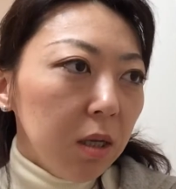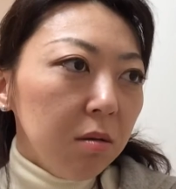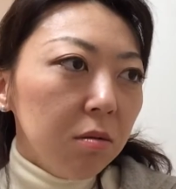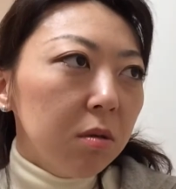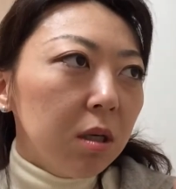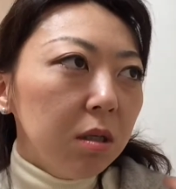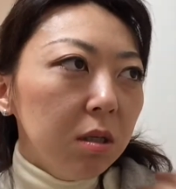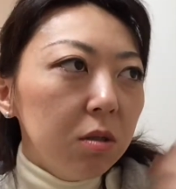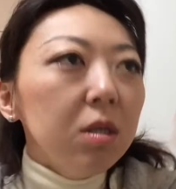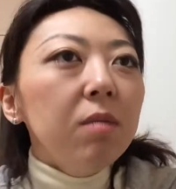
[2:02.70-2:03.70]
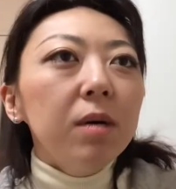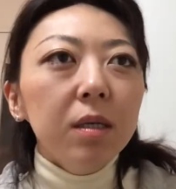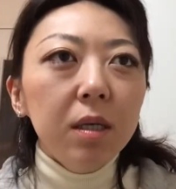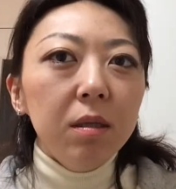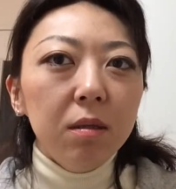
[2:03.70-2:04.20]
イアントさんにすれ
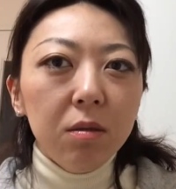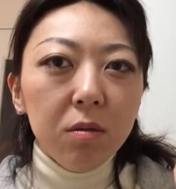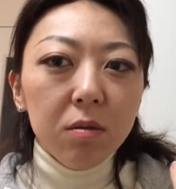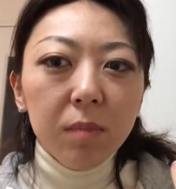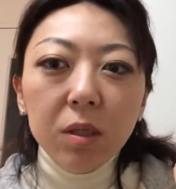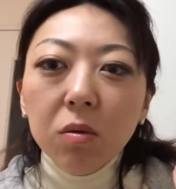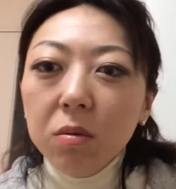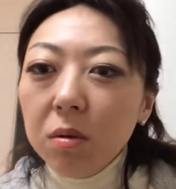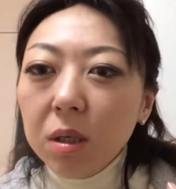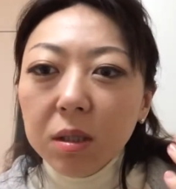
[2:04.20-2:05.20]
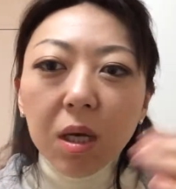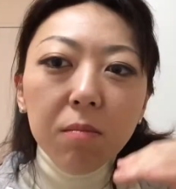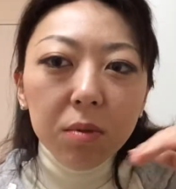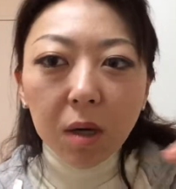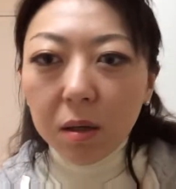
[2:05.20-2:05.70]
ばいいっていうメソッドが
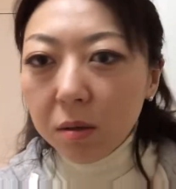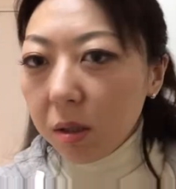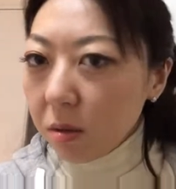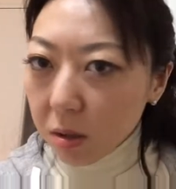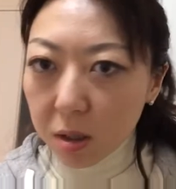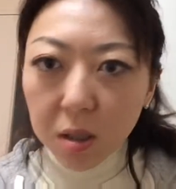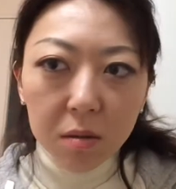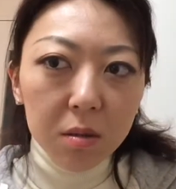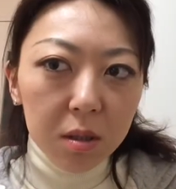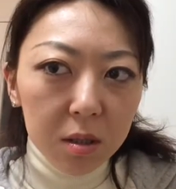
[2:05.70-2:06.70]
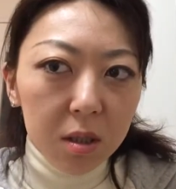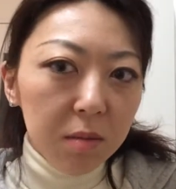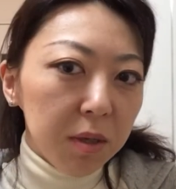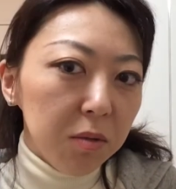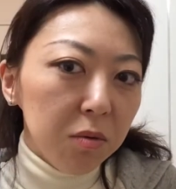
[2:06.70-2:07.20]
全部確立してるんです。
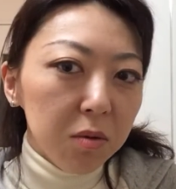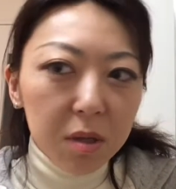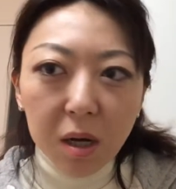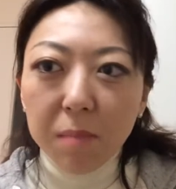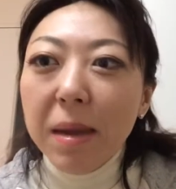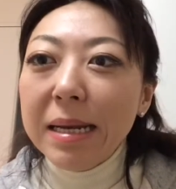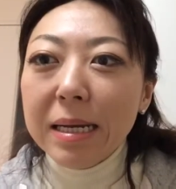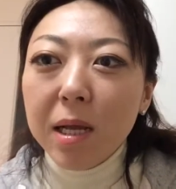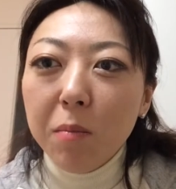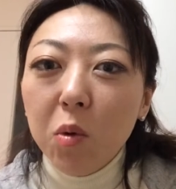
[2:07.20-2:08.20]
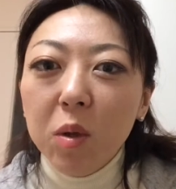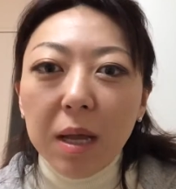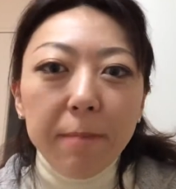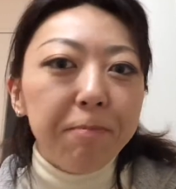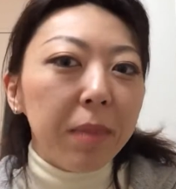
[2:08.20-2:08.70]
今の世の中便利なもん
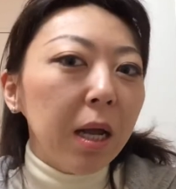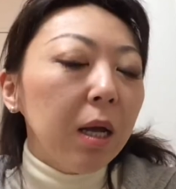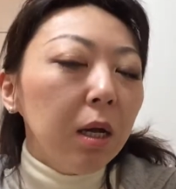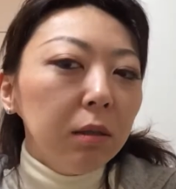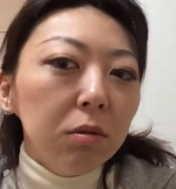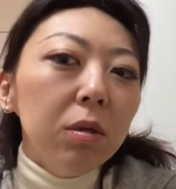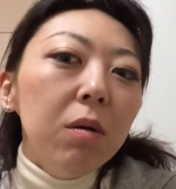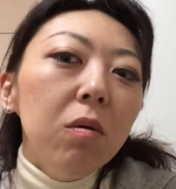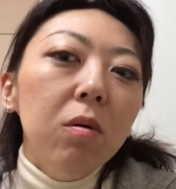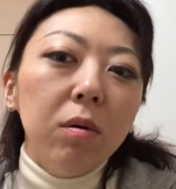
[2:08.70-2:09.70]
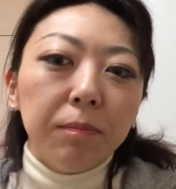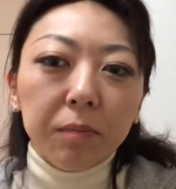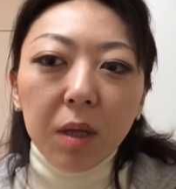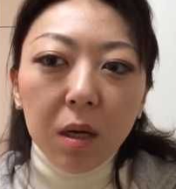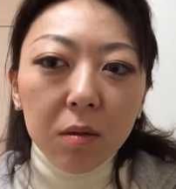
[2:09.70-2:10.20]
でそれを
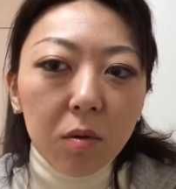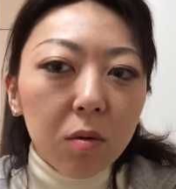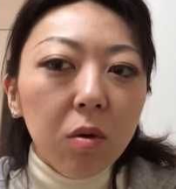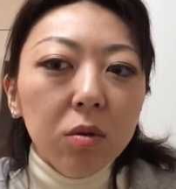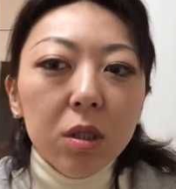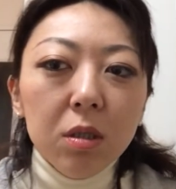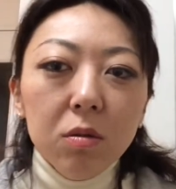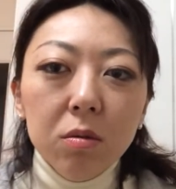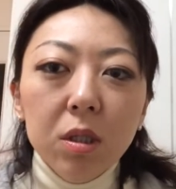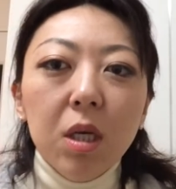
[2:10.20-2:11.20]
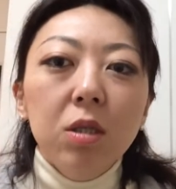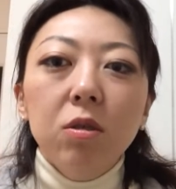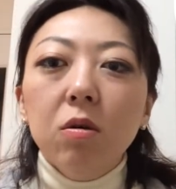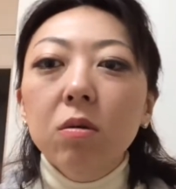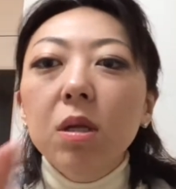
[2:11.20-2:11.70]
あのコーチングの
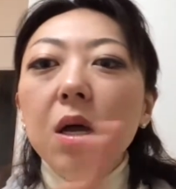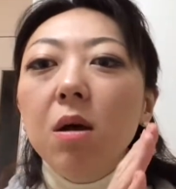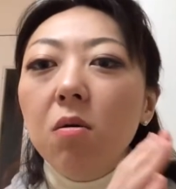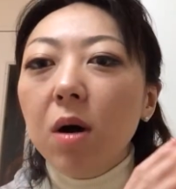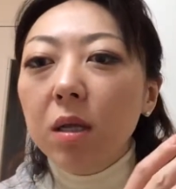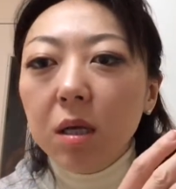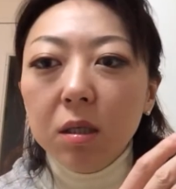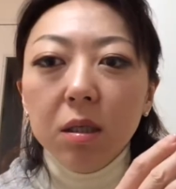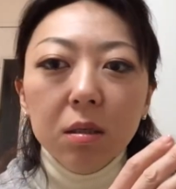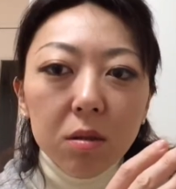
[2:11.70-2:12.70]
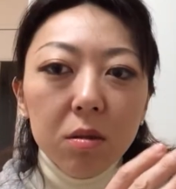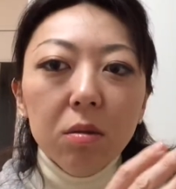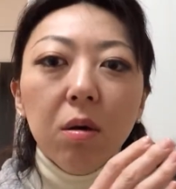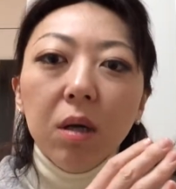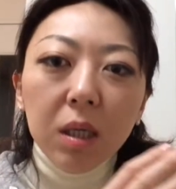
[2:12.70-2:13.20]
セッションでお話しす
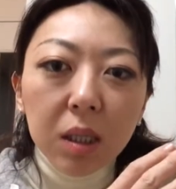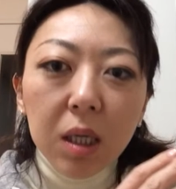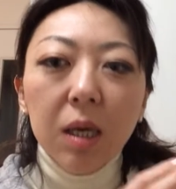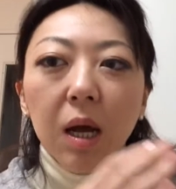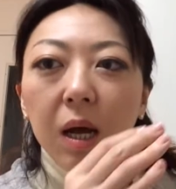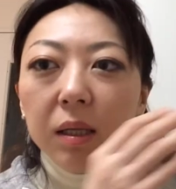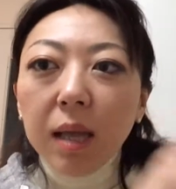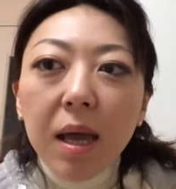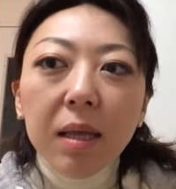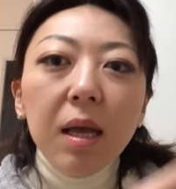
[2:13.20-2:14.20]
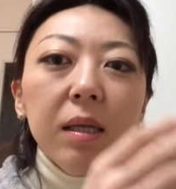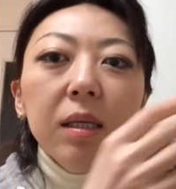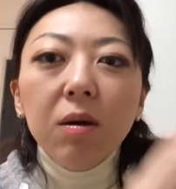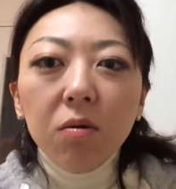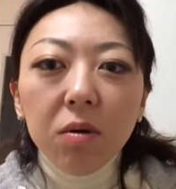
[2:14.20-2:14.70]
る時に丁寧
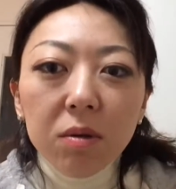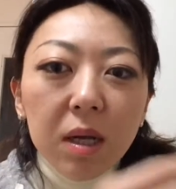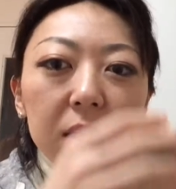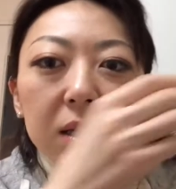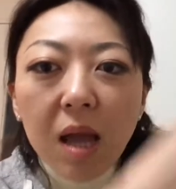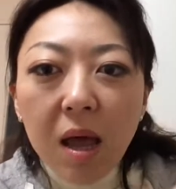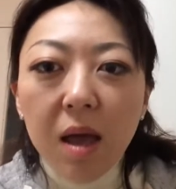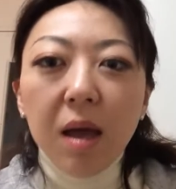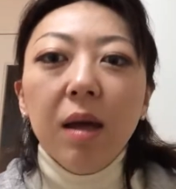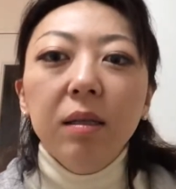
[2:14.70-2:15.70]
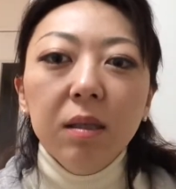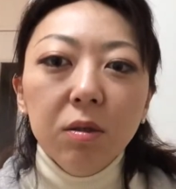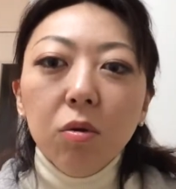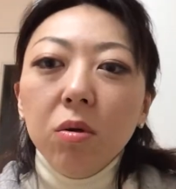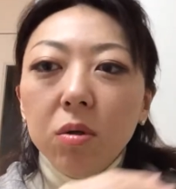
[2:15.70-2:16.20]
に行ってで
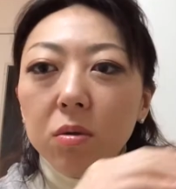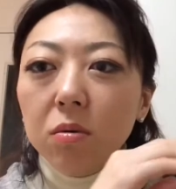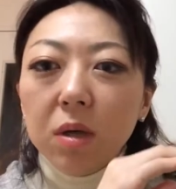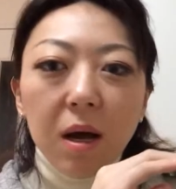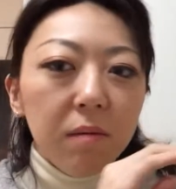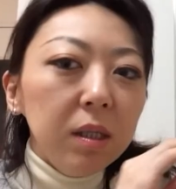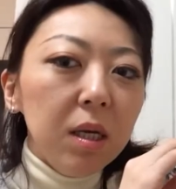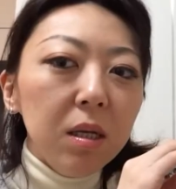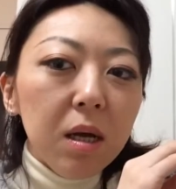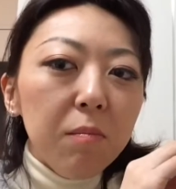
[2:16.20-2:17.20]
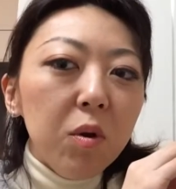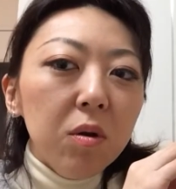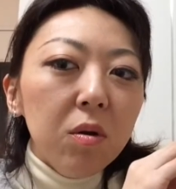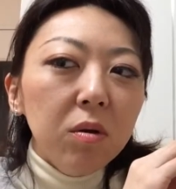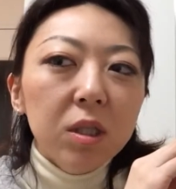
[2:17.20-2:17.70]
その人に合わせたも
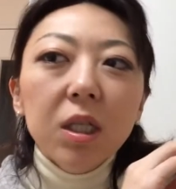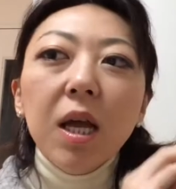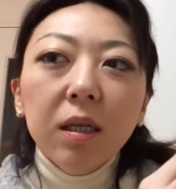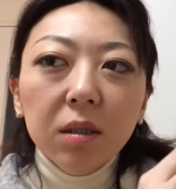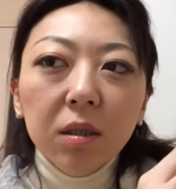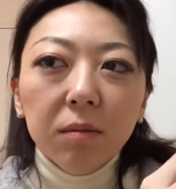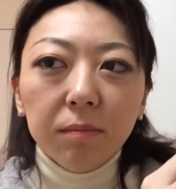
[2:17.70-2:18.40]
のをしていく、